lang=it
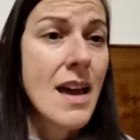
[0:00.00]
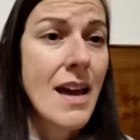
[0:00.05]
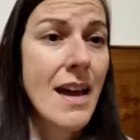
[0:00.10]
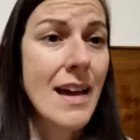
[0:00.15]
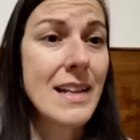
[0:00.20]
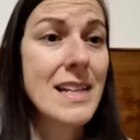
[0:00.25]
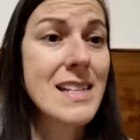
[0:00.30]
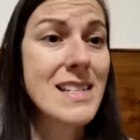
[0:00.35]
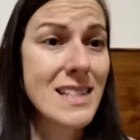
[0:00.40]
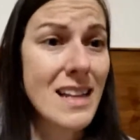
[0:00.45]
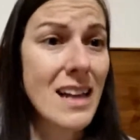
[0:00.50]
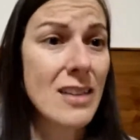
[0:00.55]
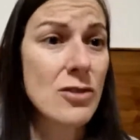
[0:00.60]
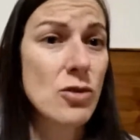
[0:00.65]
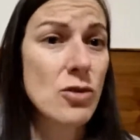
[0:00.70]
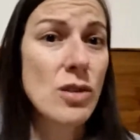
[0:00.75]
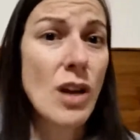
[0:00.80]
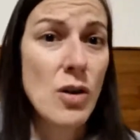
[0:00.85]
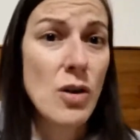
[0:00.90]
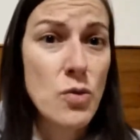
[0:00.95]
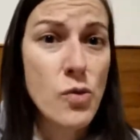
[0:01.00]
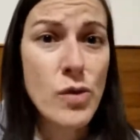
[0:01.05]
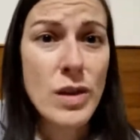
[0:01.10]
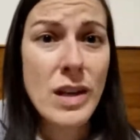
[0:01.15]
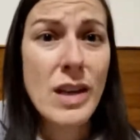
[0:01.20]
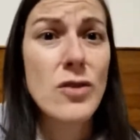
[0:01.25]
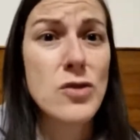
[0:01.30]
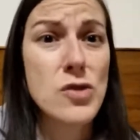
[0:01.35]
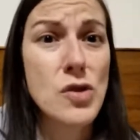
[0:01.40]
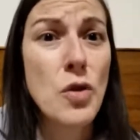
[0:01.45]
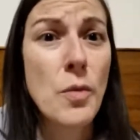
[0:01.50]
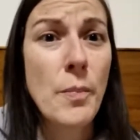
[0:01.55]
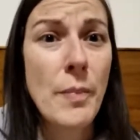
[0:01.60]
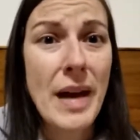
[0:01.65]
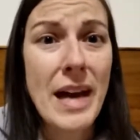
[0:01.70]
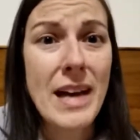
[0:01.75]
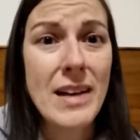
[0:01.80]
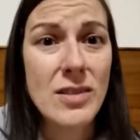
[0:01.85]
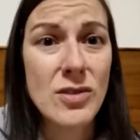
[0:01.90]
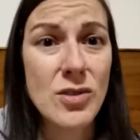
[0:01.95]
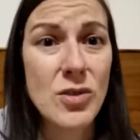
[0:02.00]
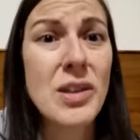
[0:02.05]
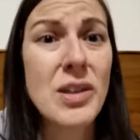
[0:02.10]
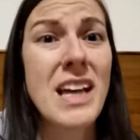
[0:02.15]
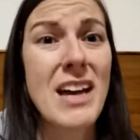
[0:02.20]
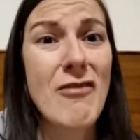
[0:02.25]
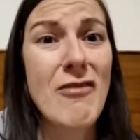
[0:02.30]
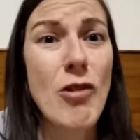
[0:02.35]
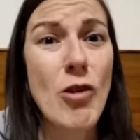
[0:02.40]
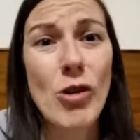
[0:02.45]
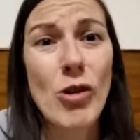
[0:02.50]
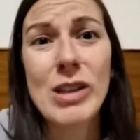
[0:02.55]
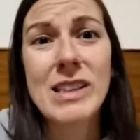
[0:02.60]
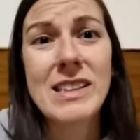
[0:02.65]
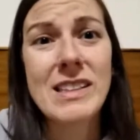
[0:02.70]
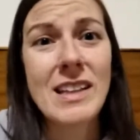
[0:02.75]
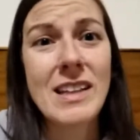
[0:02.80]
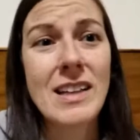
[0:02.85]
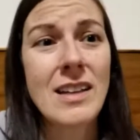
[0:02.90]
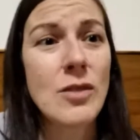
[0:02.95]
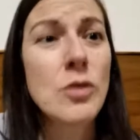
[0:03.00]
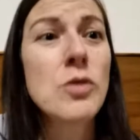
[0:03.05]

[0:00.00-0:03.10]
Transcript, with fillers: ed è stato da lui che ho scoperto che a volte